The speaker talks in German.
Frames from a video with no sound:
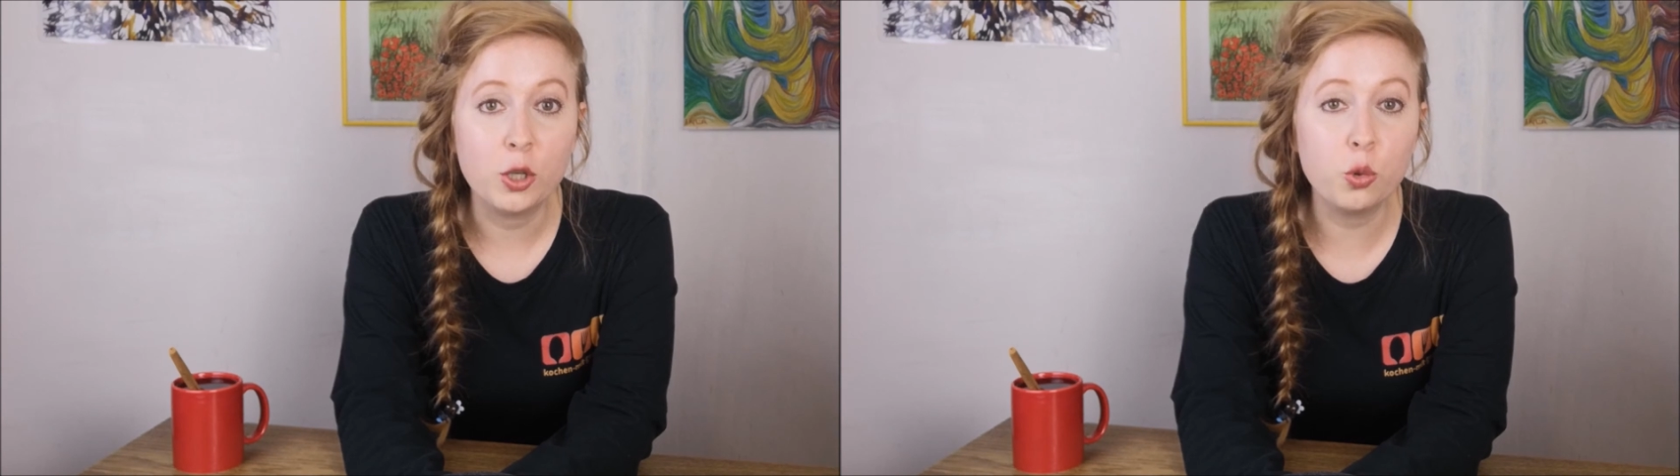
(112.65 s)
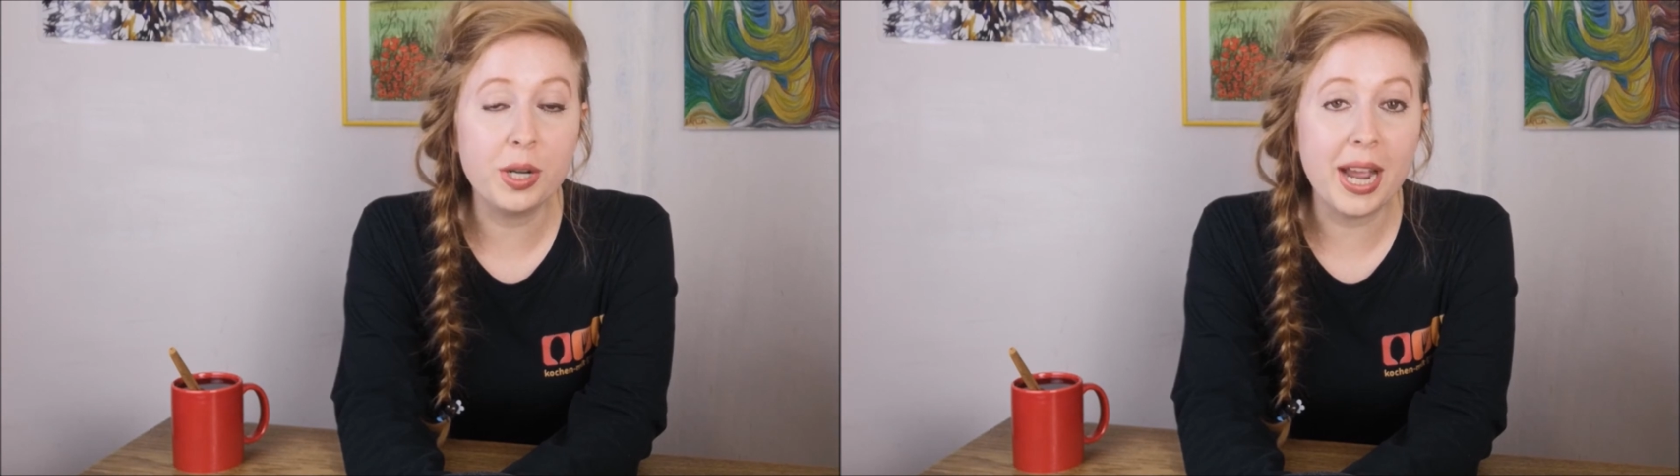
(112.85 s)

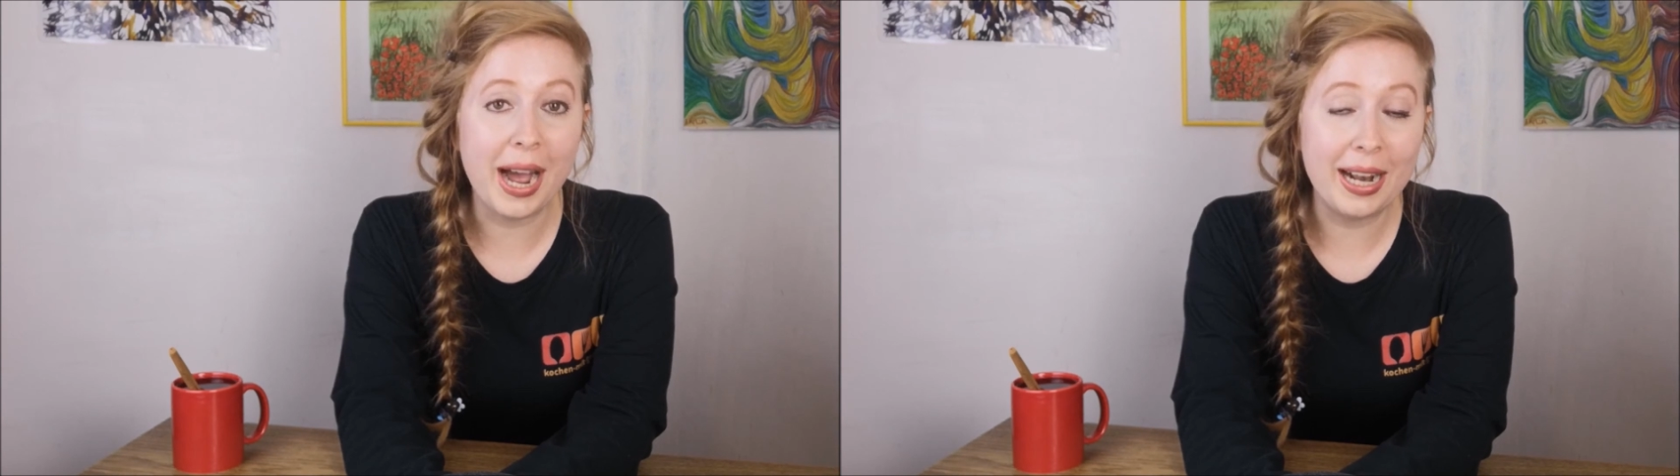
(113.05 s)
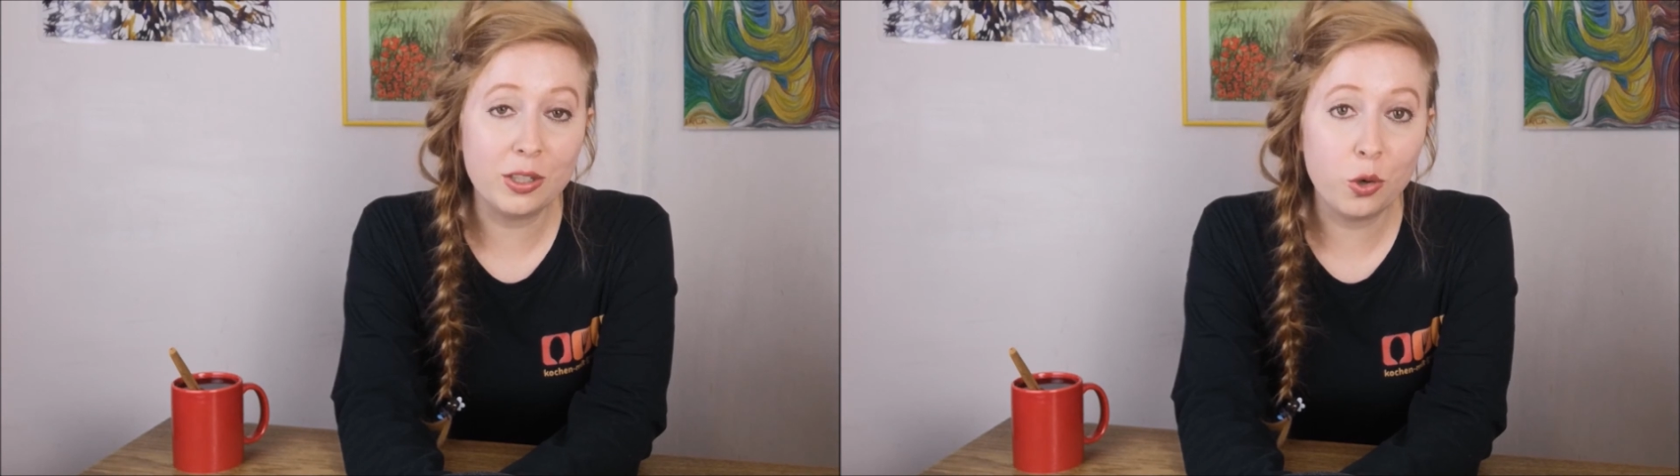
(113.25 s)
Nur
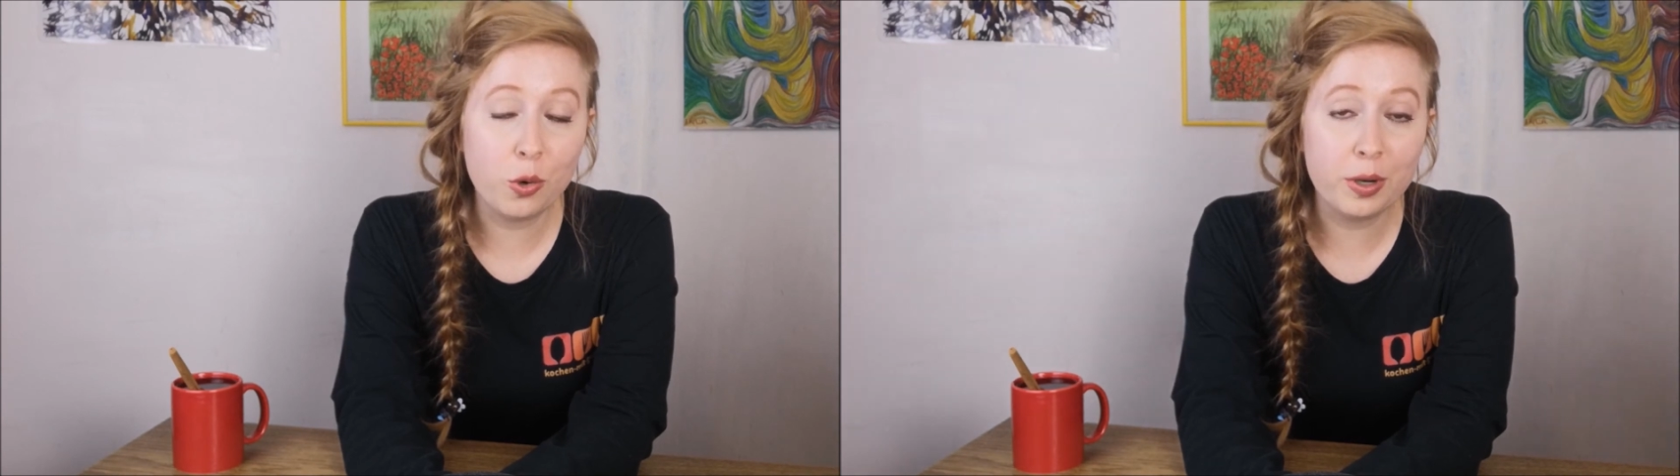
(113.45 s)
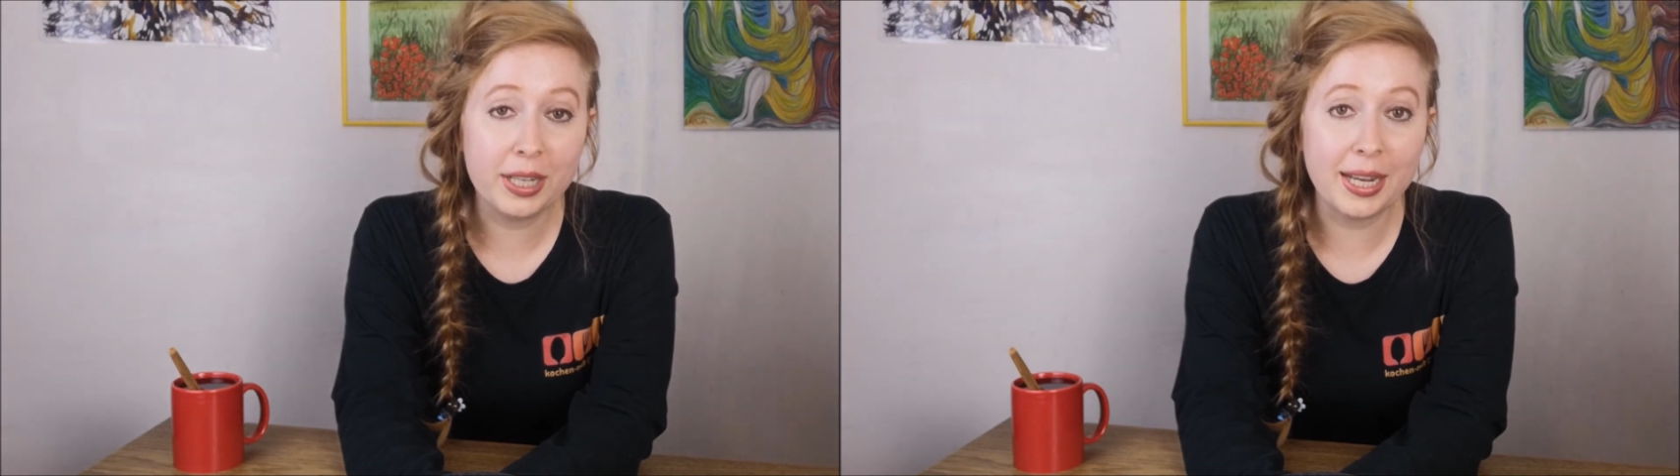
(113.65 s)
der
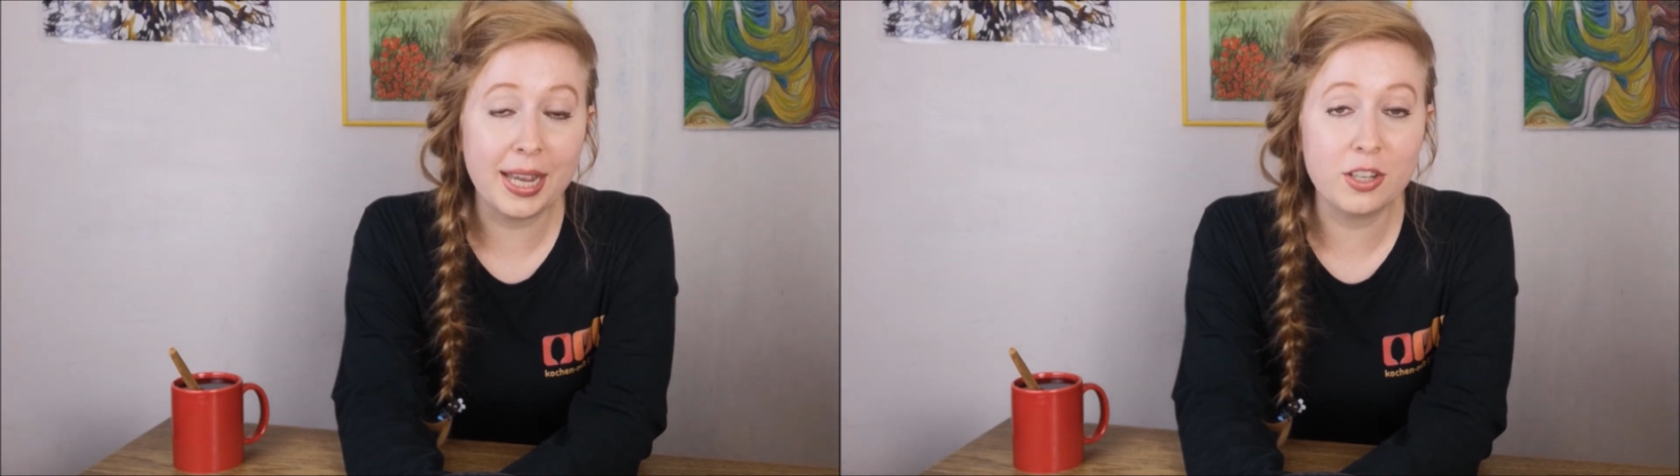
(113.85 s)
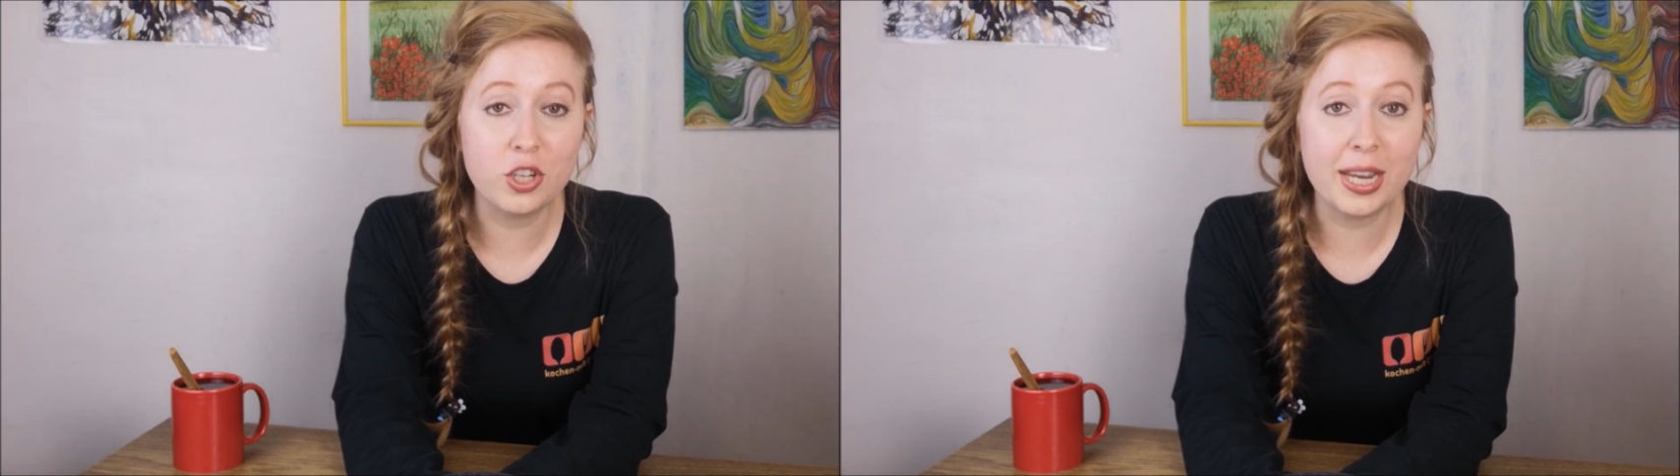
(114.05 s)
Alkohol kann
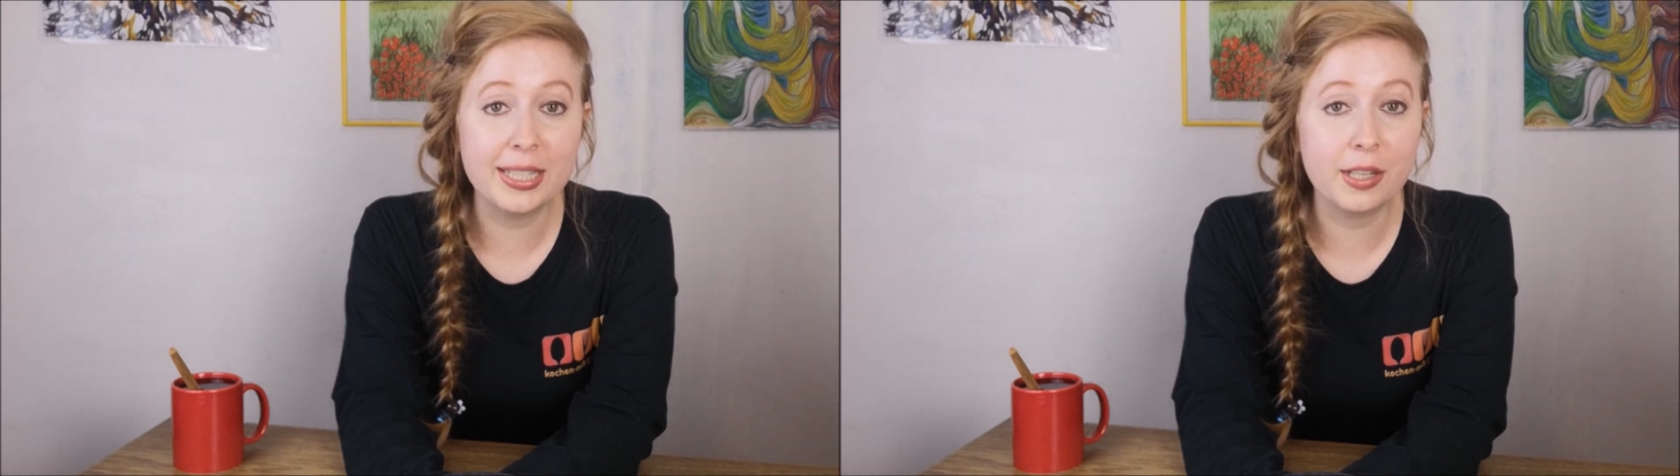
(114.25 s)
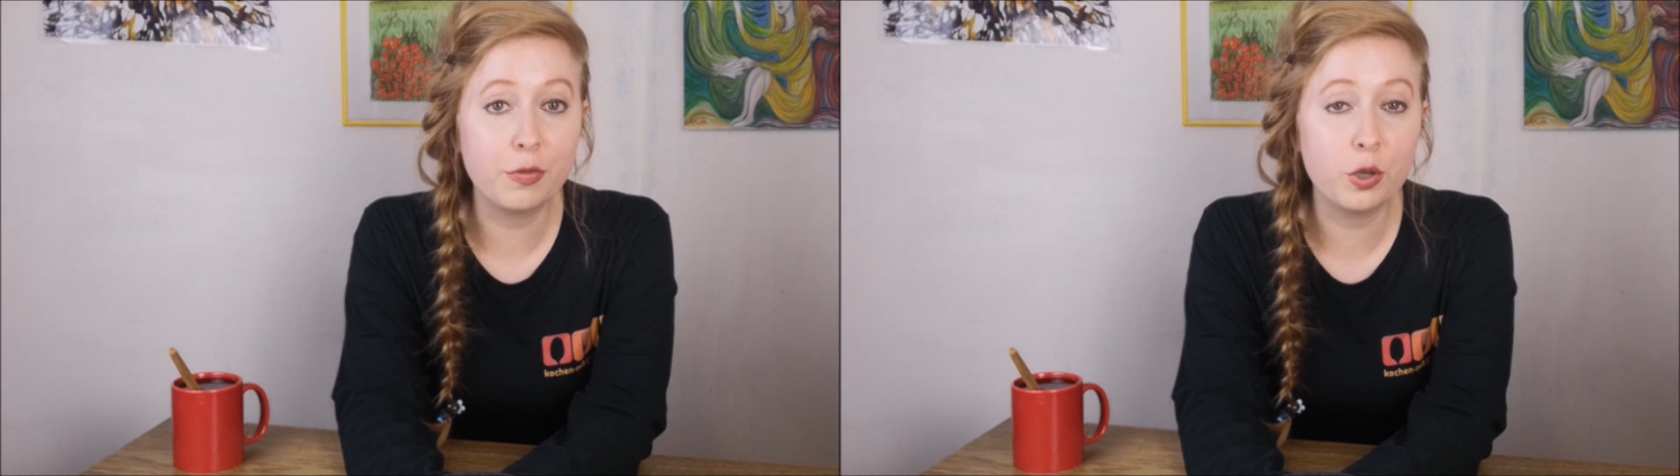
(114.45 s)
eine schädliche